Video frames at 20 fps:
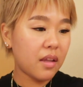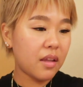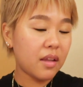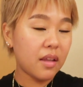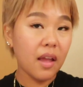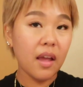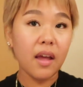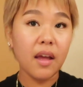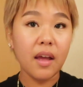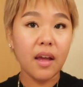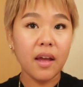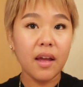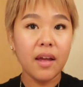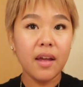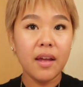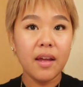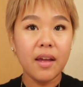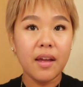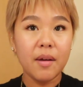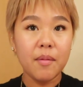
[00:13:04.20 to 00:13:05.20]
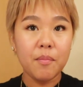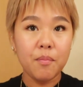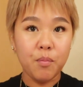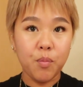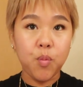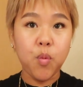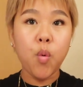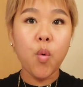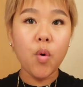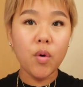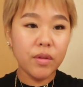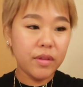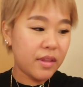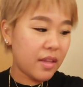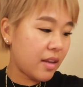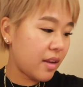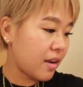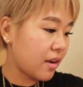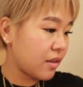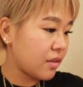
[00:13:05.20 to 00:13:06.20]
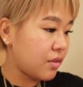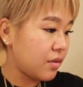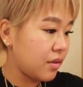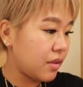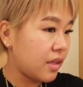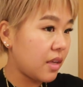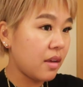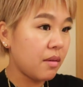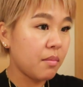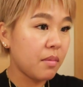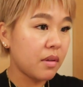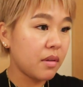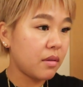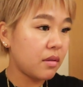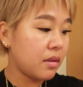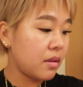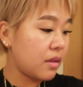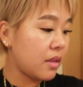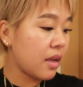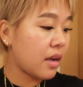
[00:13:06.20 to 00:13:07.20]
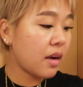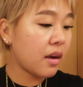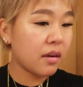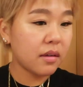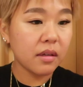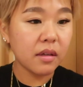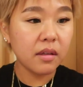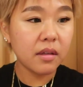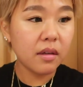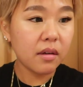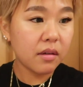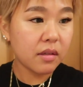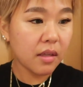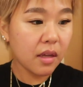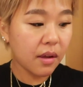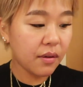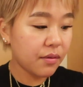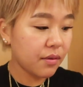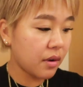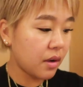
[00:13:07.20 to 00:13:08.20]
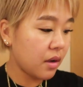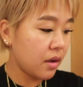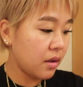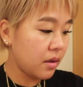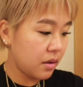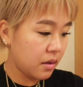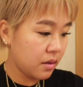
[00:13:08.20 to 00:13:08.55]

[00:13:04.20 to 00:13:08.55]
きてボーンってなんかすっげえ今でかくなってる財布が